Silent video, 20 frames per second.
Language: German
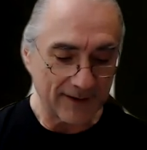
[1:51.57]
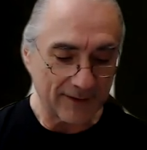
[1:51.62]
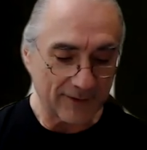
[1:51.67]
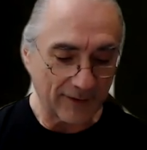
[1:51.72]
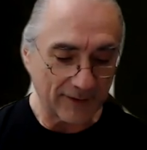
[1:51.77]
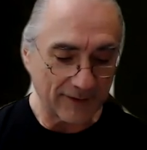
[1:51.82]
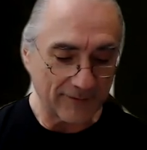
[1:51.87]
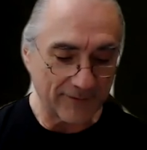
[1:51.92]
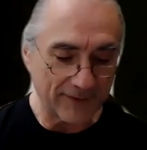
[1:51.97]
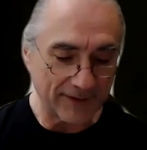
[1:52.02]

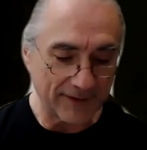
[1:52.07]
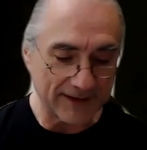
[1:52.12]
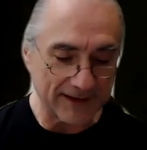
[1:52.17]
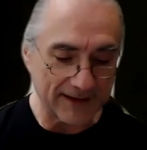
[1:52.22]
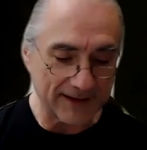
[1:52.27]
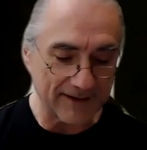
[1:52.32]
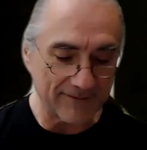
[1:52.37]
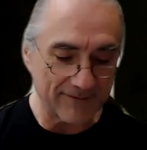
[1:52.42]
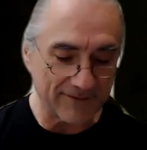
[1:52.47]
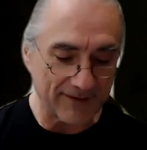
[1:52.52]
Gott wird die
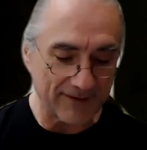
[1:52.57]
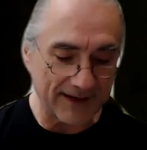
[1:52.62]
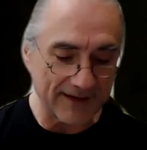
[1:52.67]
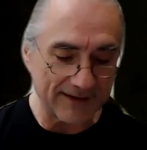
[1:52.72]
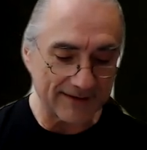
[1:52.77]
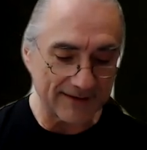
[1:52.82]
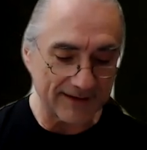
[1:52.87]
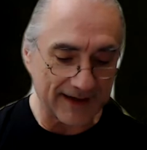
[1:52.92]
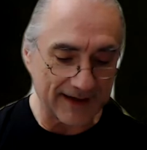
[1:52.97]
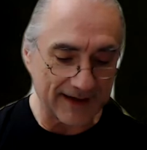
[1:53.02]

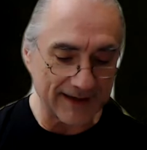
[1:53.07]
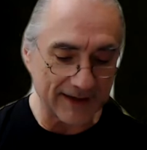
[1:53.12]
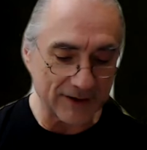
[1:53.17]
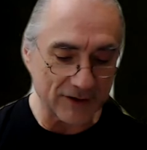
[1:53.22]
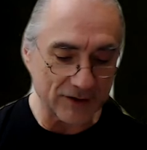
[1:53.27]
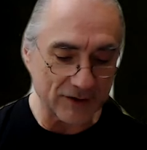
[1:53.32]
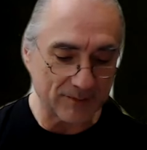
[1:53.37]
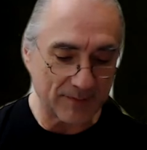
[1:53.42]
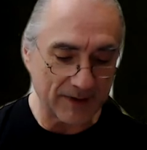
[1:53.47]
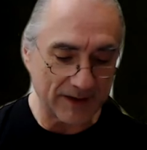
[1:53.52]
Gewalt aller
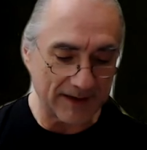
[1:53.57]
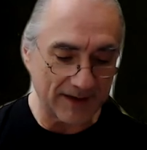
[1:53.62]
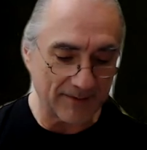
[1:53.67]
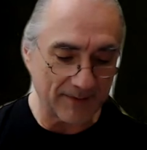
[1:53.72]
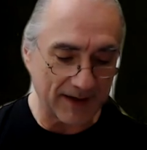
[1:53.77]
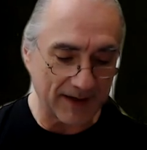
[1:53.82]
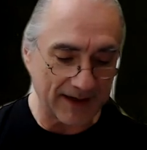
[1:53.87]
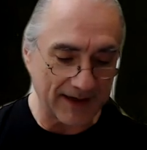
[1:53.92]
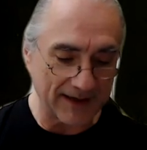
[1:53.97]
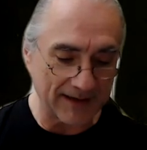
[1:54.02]
Spinner
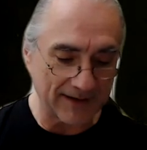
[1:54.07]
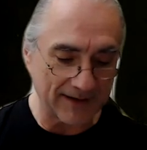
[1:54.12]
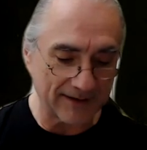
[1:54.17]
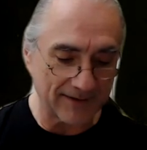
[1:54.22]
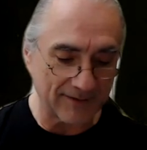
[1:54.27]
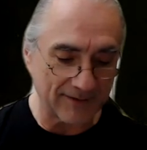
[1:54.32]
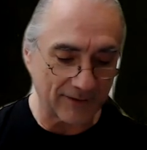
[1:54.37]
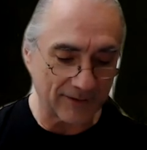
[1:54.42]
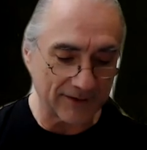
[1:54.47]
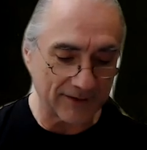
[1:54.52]

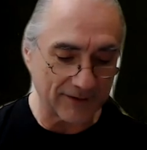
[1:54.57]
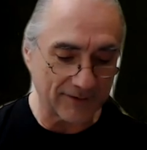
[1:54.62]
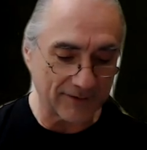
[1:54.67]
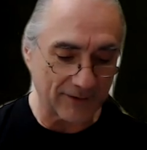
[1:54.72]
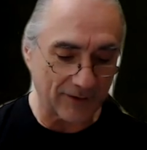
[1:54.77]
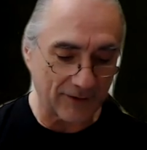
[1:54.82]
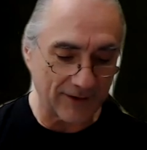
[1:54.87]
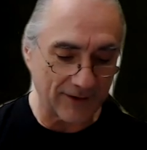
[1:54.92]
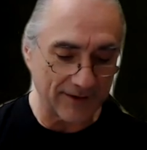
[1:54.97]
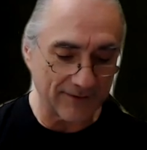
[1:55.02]
beenden, doch die
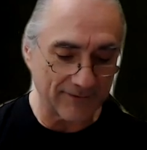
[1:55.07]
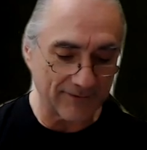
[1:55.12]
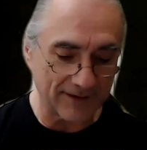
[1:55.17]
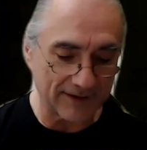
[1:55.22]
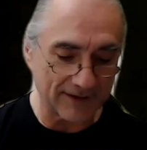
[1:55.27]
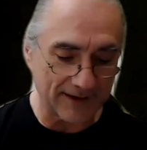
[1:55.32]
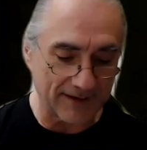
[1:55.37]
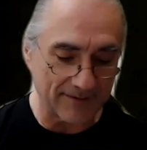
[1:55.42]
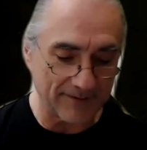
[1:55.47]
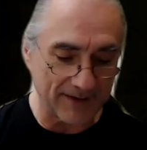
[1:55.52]
Treuen
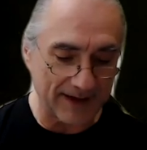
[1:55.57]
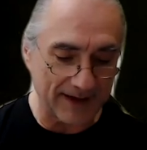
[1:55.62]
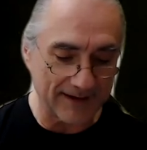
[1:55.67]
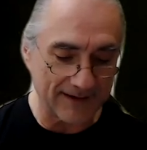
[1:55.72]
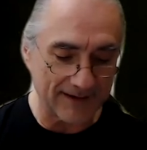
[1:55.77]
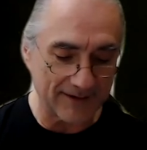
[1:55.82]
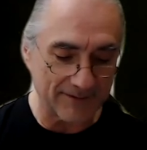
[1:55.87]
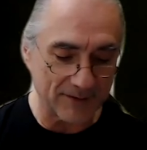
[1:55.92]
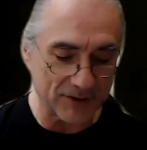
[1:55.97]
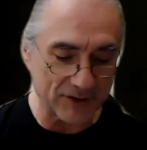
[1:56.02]
wird er am
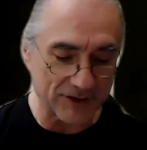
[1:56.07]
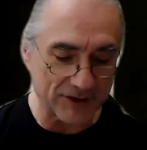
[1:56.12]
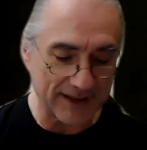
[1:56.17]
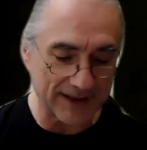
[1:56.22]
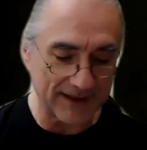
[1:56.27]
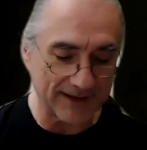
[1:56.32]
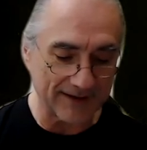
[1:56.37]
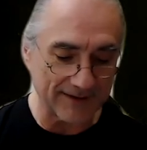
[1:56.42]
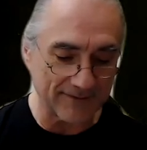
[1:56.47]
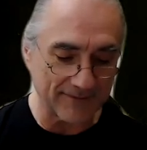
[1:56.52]
Ende
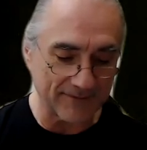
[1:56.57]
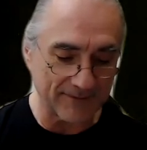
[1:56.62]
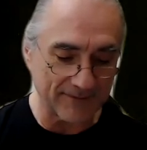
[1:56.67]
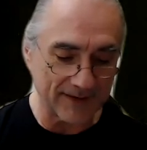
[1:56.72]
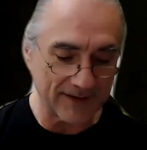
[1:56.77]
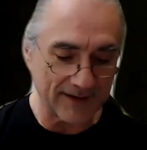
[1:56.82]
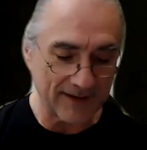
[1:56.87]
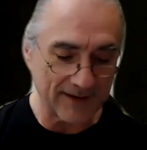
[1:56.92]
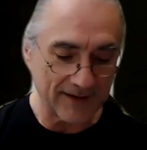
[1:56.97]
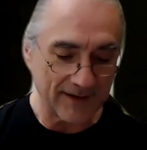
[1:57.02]
beschenken.
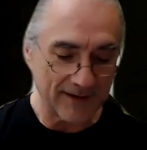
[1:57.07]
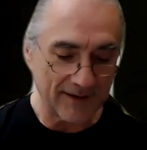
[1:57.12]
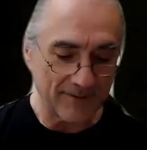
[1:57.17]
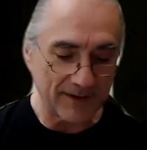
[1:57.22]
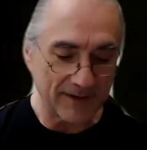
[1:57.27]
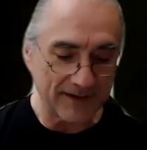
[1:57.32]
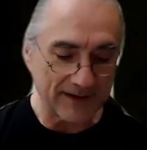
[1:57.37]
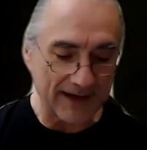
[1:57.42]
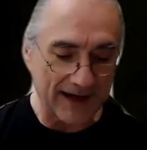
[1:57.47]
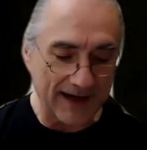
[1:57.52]

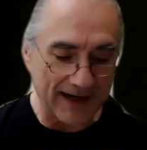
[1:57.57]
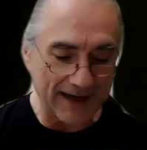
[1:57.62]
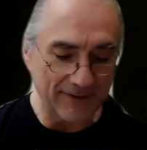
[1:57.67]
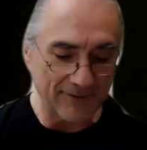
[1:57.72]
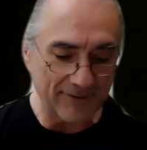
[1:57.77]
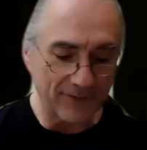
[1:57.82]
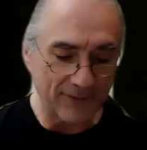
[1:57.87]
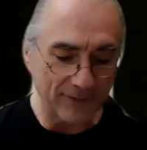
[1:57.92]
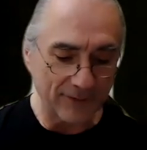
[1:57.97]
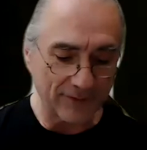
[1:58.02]
Mit
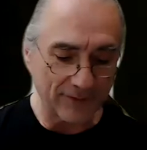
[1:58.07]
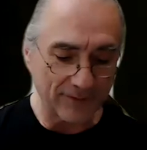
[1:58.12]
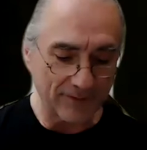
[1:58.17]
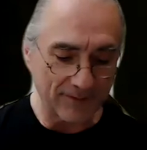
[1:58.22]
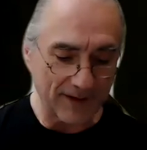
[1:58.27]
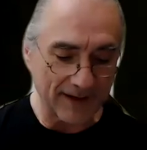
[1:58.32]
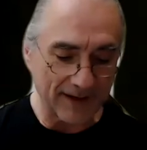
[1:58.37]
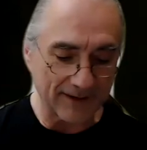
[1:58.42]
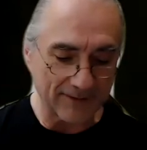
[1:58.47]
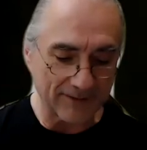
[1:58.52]
Einfluss und
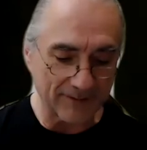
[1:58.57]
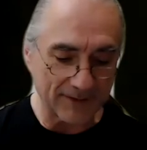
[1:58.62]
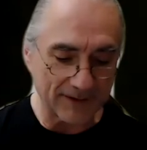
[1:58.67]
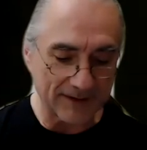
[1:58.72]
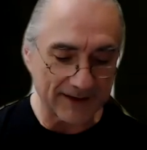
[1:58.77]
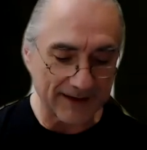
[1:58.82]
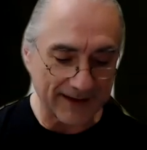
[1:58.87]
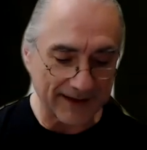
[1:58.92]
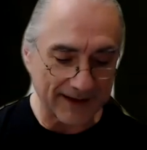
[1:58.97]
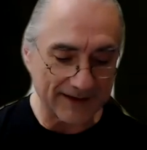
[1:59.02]
Macht,
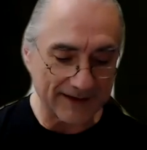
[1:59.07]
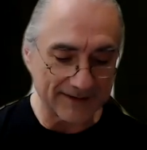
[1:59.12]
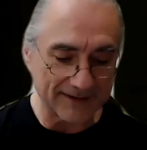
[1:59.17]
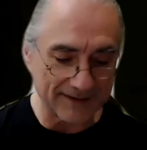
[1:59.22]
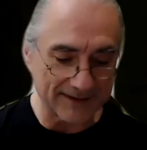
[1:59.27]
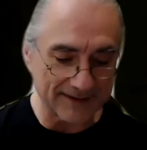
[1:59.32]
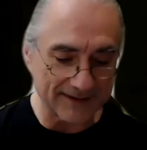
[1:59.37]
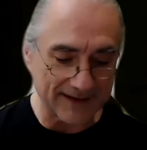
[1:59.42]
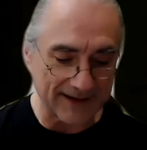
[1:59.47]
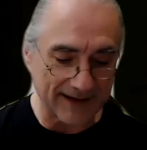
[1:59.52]
mit
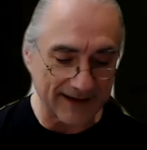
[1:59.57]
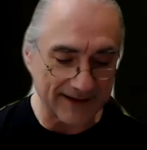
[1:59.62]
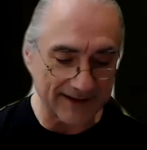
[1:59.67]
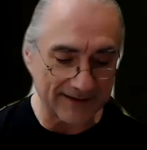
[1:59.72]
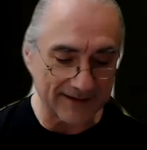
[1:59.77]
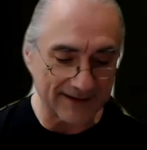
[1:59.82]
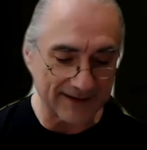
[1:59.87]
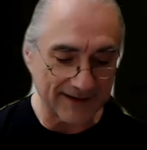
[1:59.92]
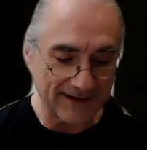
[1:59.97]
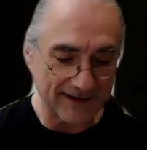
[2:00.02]

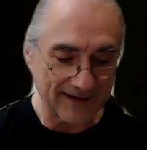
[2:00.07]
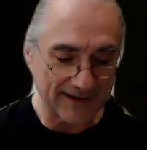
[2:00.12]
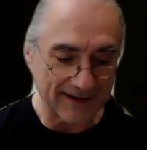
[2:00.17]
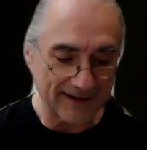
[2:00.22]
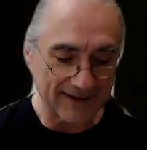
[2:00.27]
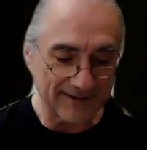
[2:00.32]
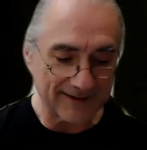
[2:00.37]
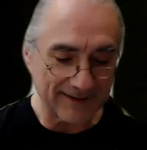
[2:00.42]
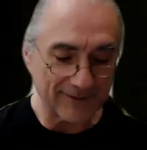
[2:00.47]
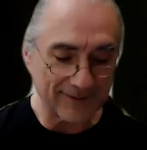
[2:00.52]
Gerechtigkeit,
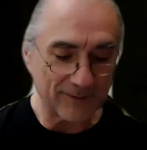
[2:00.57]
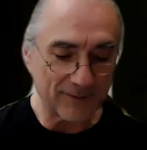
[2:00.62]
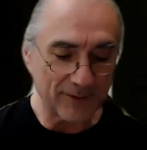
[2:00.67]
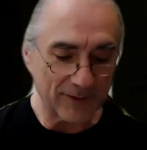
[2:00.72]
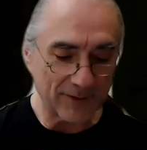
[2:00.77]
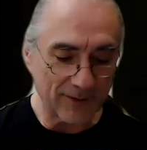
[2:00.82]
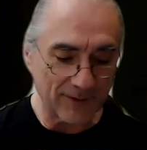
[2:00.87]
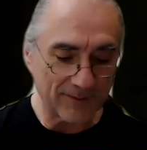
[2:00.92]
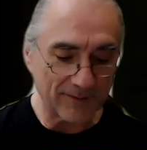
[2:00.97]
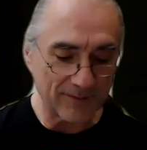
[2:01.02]
das
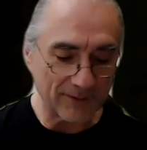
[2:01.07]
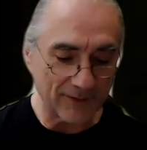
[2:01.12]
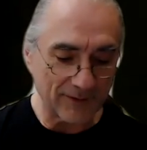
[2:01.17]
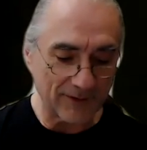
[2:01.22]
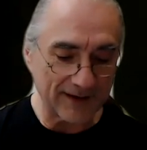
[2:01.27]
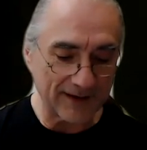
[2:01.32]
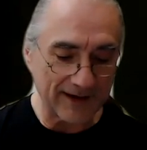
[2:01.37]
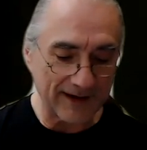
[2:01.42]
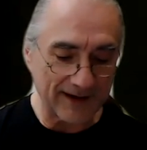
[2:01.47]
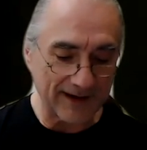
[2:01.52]
bekommt
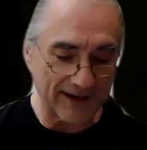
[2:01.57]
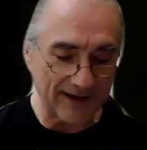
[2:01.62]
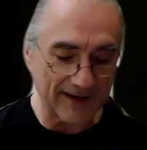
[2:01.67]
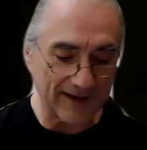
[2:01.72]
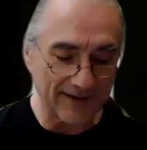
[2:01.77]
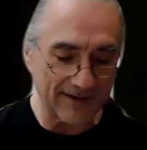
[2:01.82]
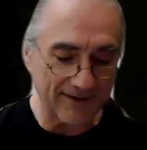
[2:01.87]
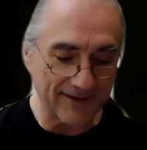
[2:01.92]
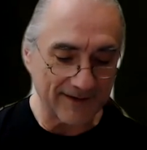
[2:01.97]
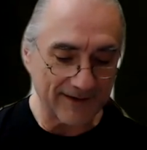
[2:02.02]
nur
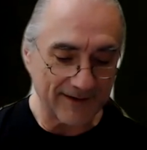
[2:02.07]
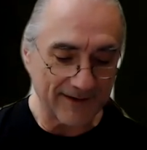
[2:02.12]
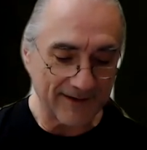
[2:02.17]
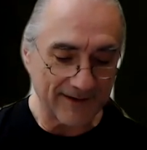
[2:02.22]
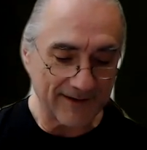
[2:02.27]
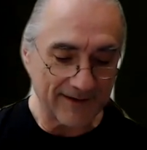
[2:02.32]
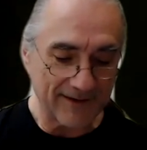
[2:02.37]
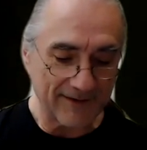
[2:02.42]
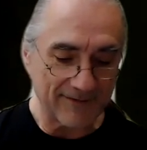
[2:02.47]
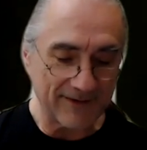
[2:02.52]
der,
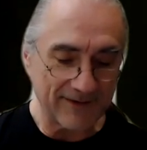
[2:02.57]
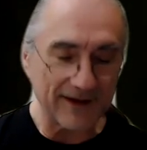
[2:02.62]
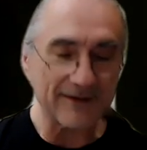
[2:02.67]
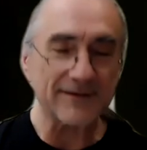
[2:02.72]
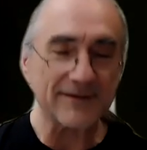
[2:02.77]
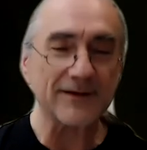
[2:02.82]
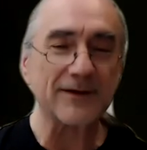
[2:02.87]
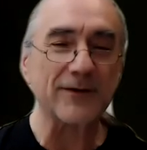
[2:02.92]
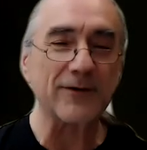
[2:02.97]
wer sich